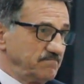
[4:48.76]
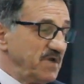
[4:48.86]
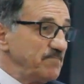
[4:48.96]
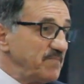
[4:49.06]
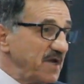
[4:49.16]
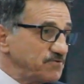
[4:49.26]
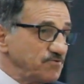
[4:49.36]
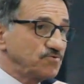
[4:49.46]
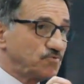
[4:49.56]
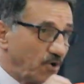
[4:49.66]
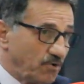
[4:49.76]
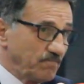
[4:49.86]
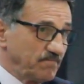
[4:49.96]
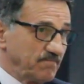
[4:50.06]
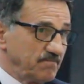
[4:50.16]
1500
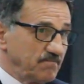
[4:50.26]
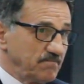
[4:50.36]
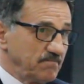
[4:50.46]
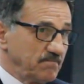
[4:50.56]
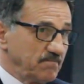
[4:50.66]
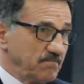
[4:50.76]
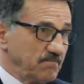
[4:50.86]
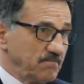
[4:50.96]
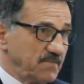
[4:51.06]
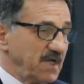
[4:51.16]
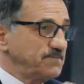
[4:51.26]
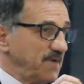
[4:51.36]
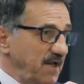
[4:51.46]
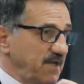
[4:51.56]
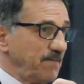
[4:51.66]
dönüm resberlik